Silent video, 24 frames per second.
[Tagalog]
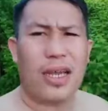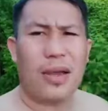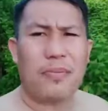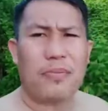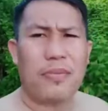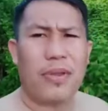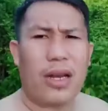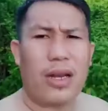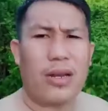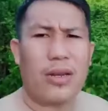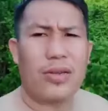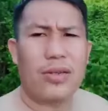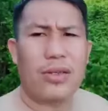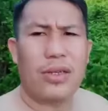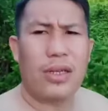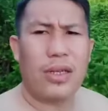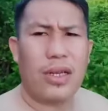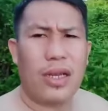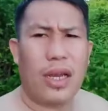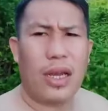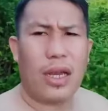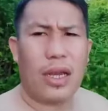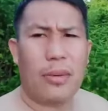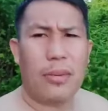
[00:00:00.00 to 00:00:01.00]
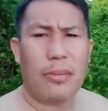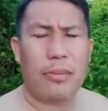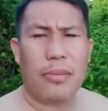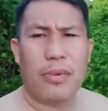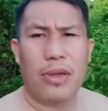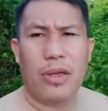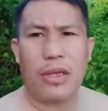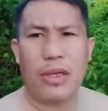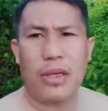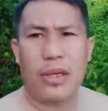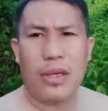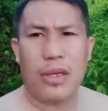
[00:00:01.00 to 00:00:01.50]
After nun, uh,
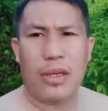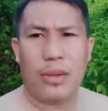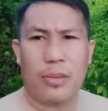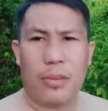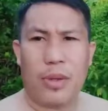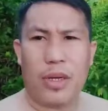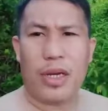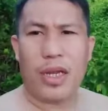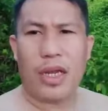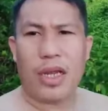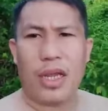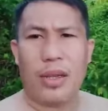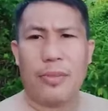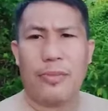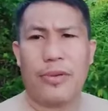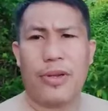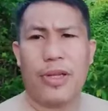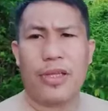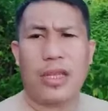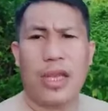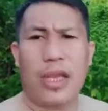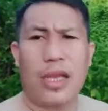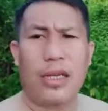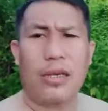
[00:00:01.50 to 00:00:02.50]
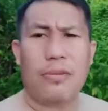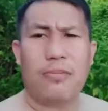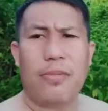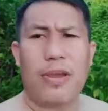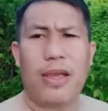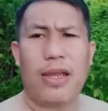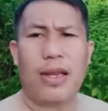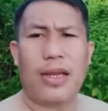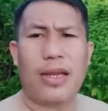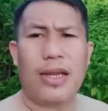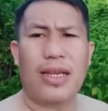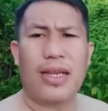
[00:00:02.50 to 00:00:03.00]
pag nakaipon na tayo ng
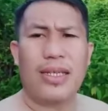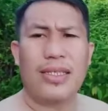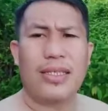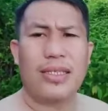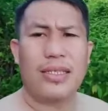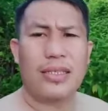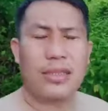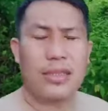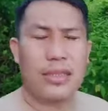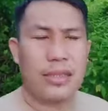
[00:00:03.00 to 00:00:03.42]
pera guys,